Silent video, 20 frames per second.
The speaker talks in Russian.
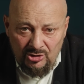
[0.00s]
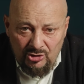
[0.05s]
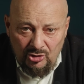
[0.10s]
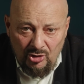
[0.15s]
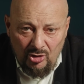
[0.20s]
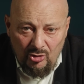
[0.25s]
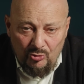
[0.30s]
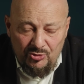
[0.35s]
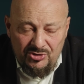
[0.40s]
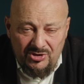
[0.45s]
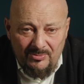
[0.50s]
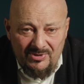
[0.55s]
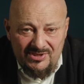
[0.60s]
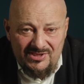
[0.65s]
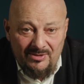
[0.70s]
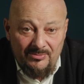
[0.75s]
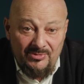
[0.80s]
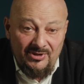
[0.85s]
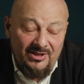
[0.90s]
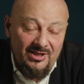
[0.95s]
то у тебя
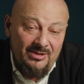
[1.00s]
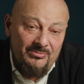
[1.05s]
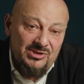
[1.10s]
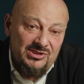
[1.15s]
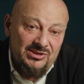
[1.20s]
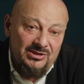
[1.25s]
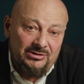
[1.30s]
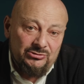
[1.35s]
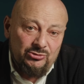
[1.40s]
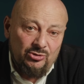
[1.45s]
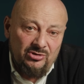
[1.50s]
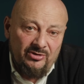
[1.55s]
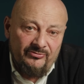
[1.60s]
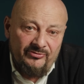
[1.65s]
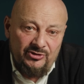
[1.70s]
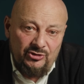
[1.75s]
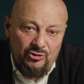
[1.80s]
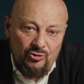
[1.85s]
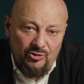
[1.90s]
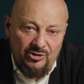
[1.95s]
собираемость налога
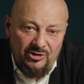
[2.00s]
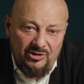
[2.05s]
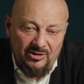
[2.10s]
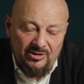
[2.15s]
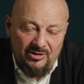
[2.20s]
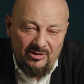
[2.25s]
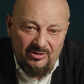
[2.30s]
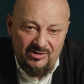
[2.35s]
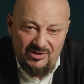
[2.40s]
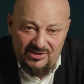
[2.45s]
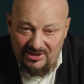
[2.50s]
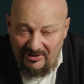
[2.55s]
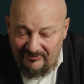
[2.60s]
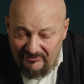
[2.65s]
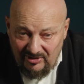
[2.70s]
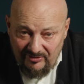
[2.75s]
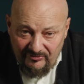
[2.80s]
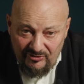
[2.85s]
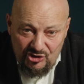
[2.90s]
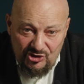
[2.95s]
в итоге
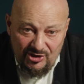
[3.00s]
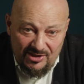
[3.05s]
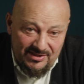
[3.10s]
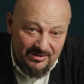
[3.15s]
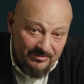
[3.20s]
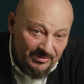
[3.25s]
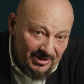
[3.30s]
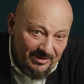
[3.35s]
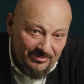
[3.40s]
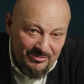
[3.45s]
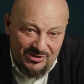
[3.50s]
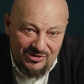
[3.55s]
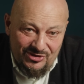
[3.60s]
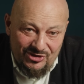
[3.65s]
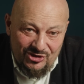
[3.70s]
ставка выше, а собираемость